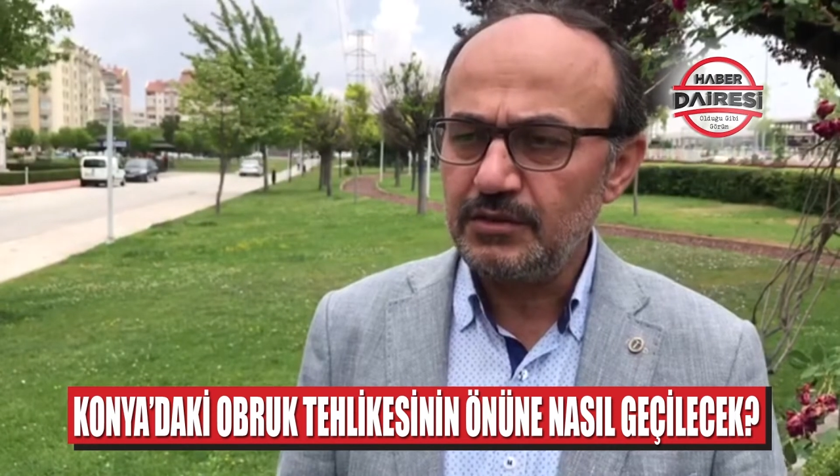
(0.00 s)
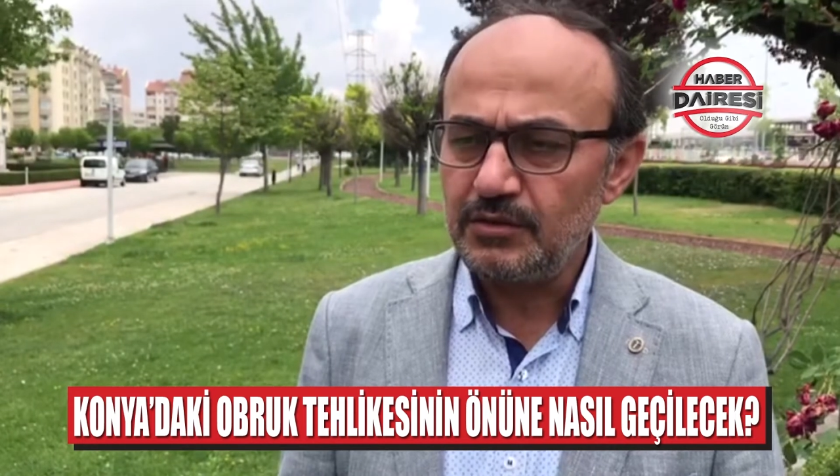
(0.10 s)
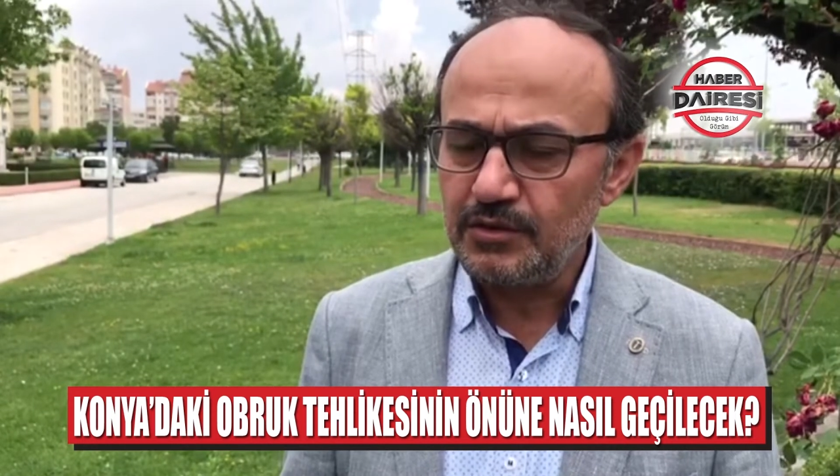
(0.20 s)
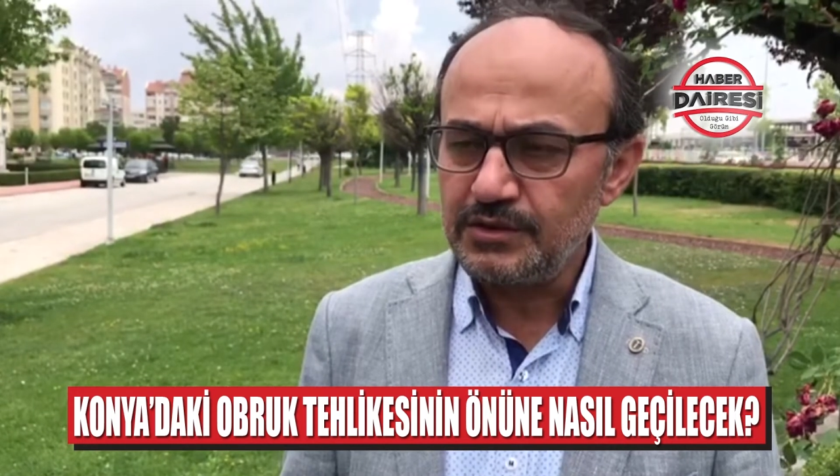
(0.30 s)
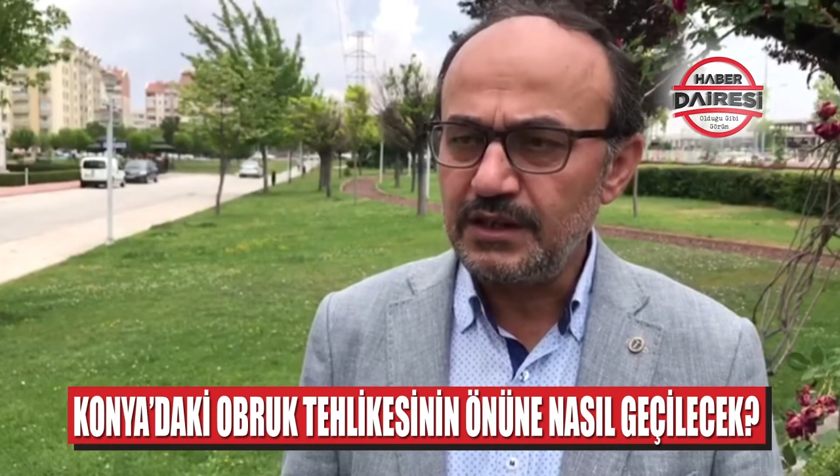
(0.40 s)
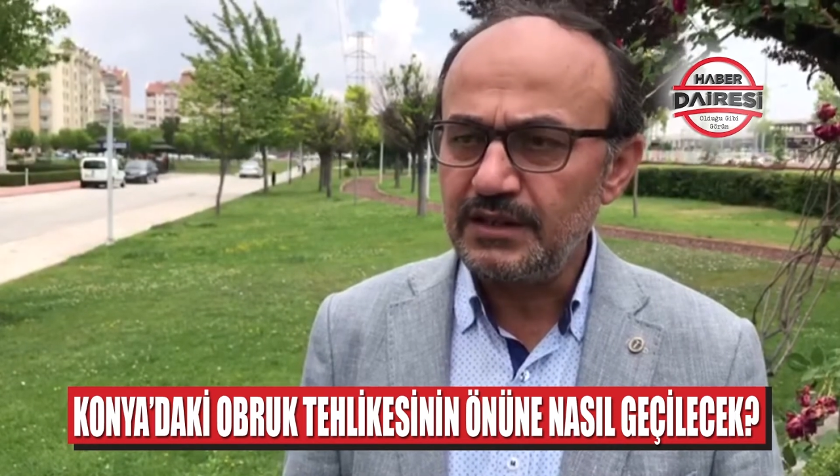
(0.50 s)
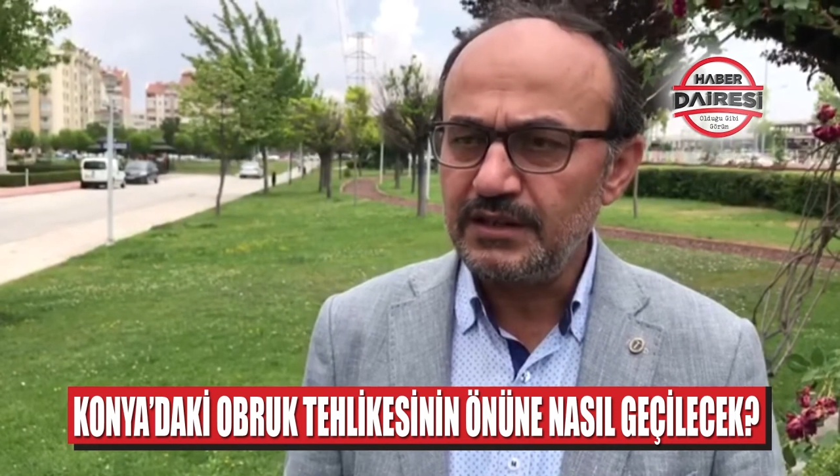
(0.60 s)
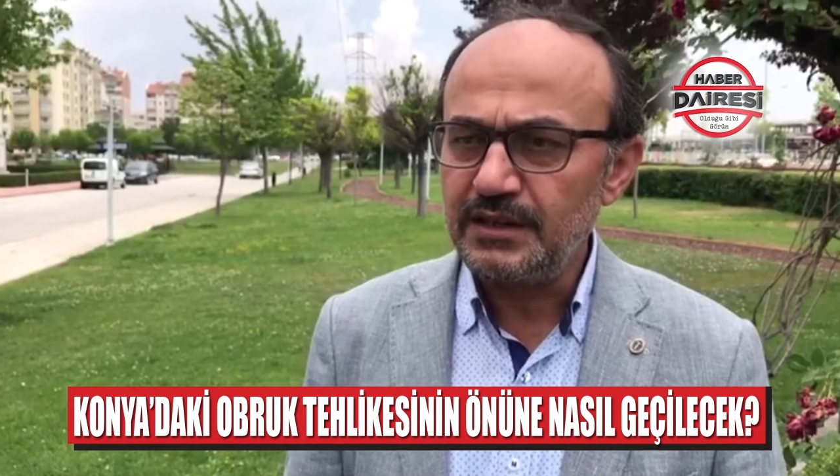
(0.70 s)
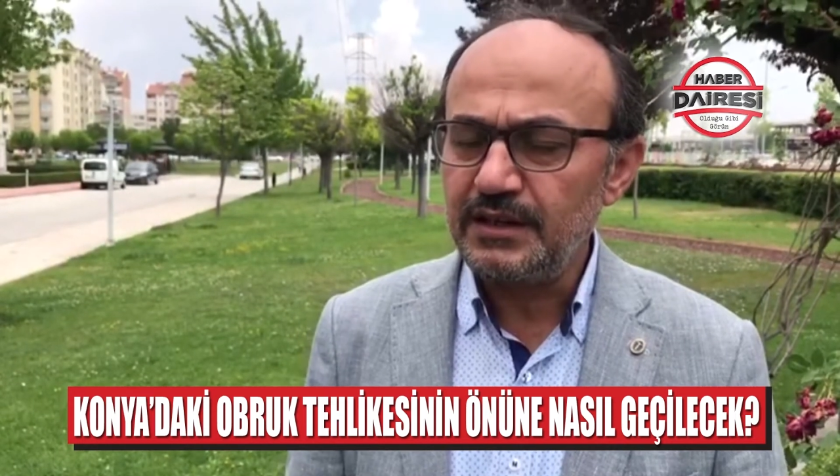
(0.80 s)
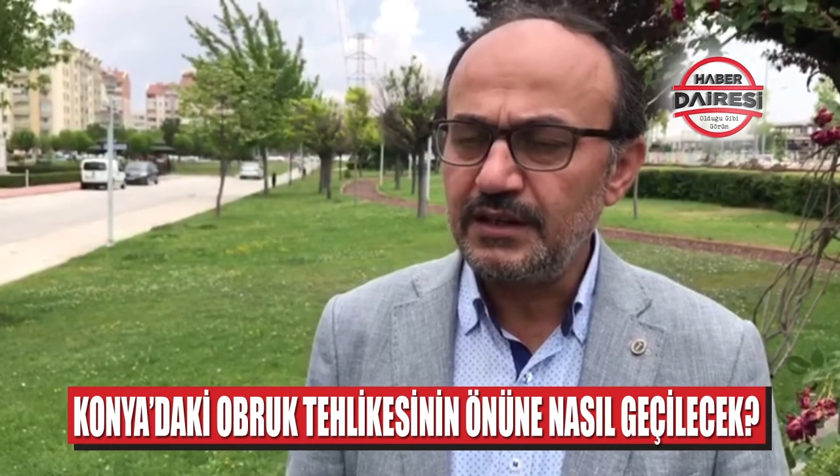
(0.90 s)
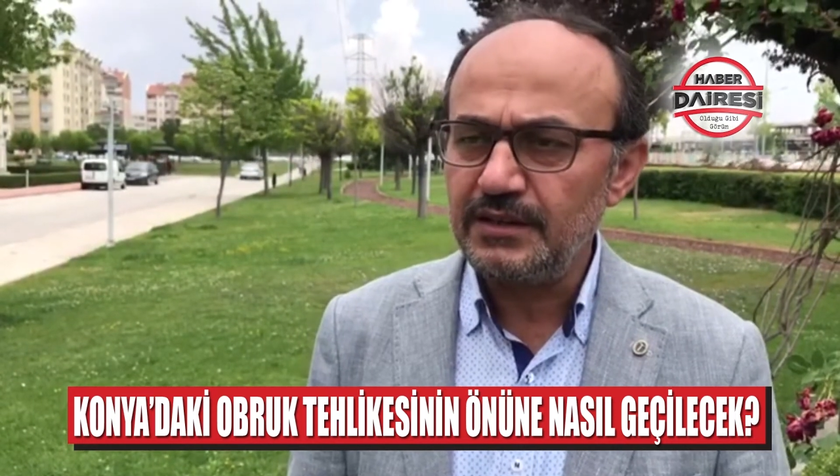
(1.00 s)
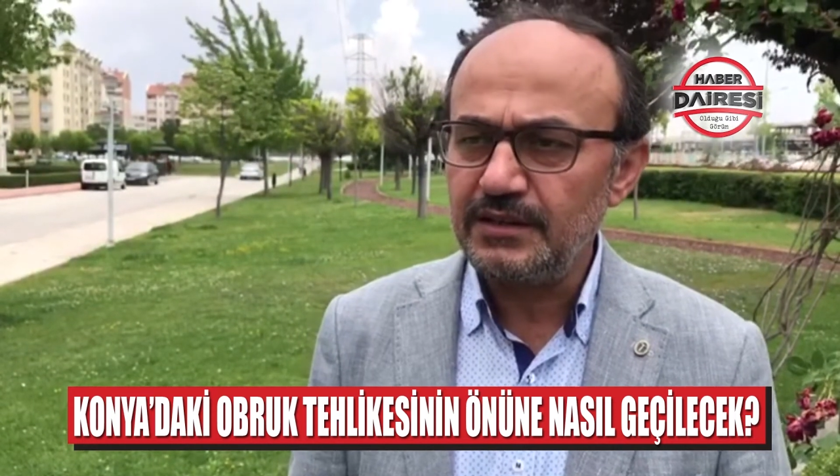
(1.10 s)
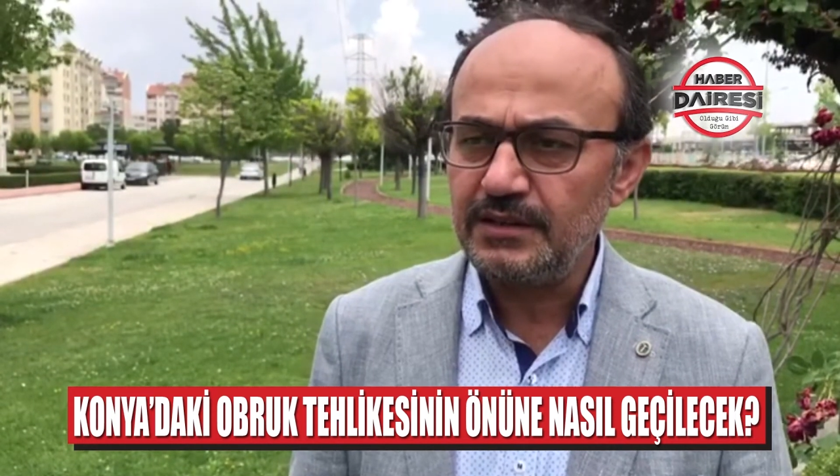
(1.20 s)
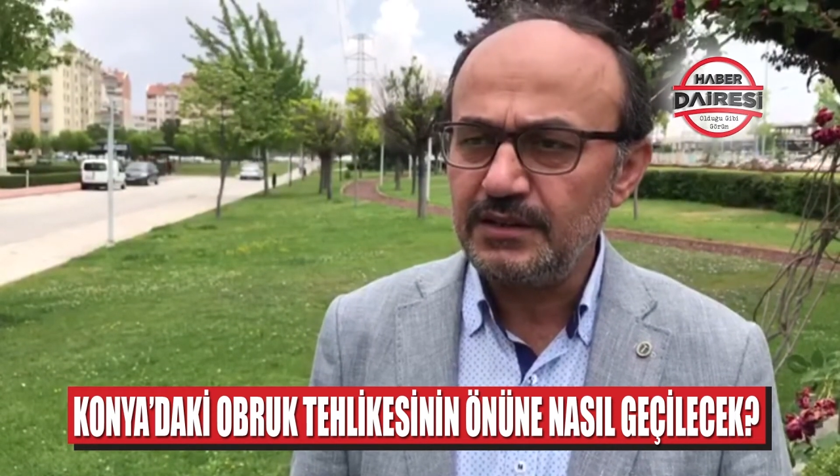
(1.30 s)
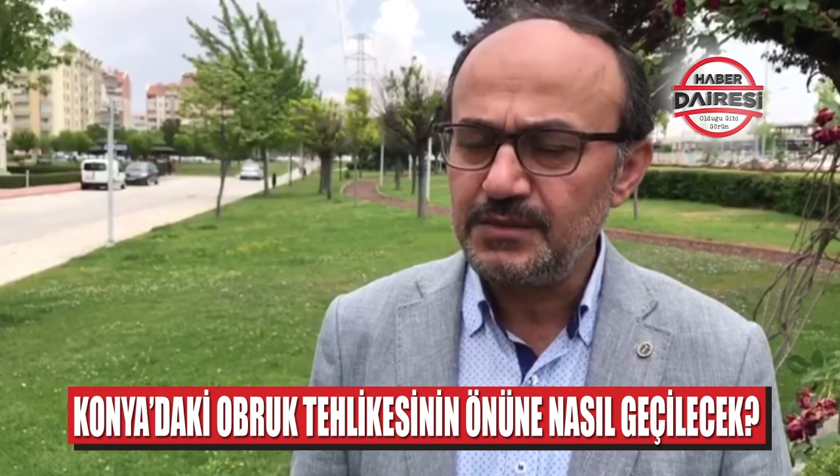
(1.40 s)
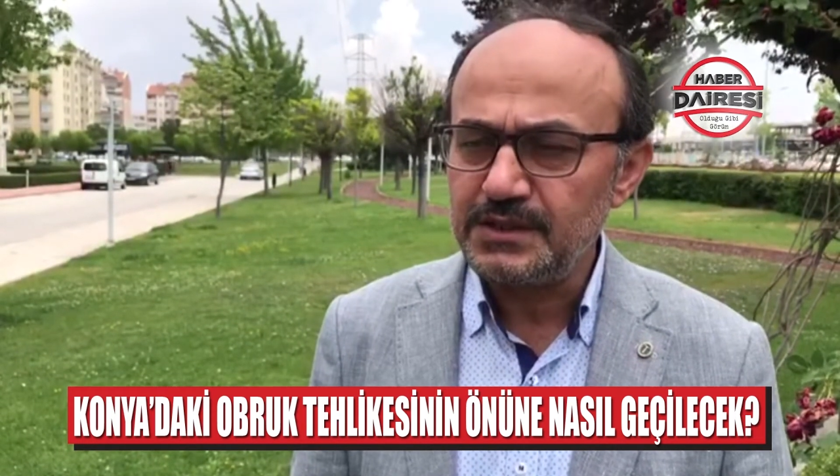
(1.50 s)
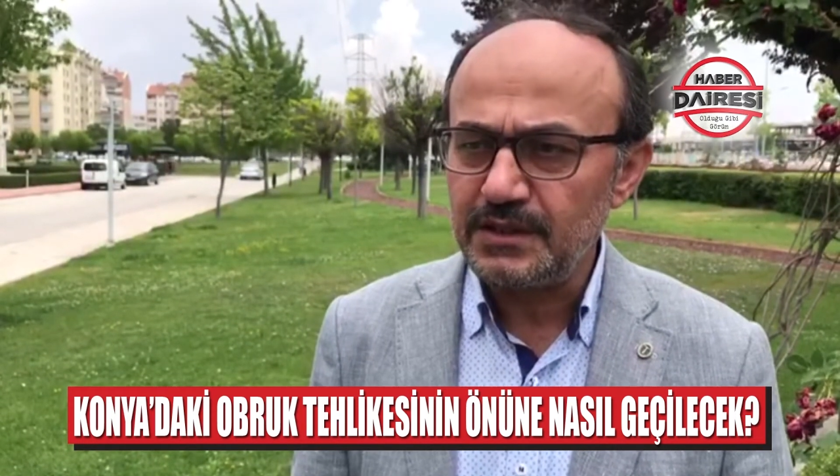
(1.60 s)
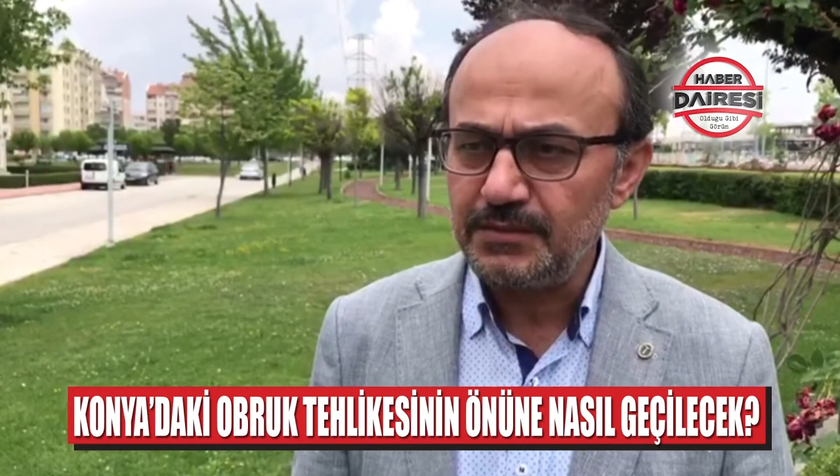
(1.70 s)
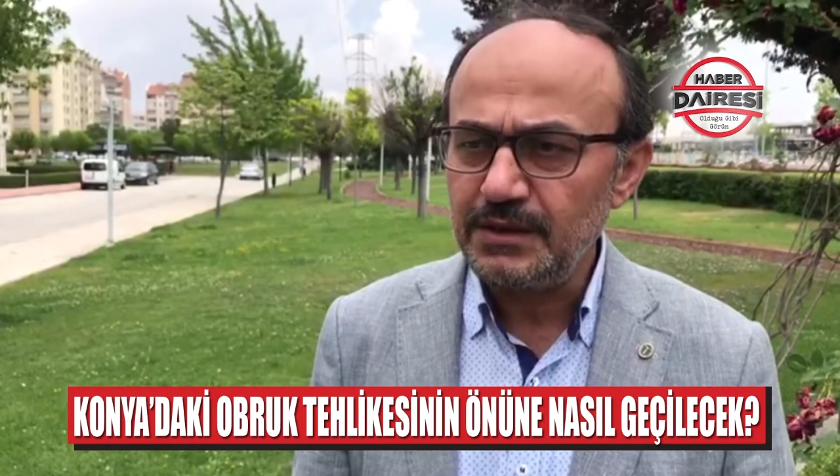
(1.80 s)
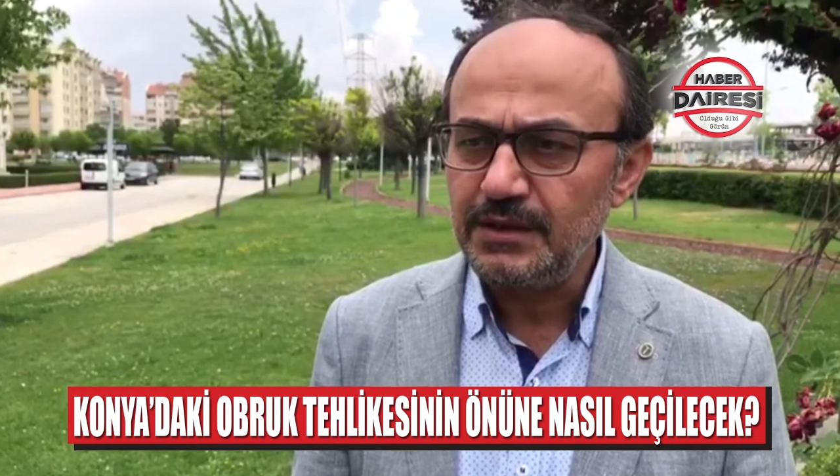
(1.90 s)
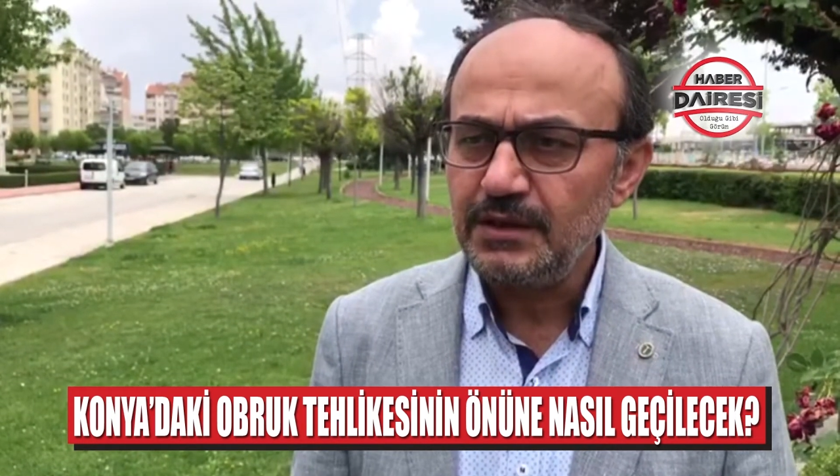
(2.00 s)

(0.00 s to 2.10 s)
özelinde değerlendirdiğimiz zaman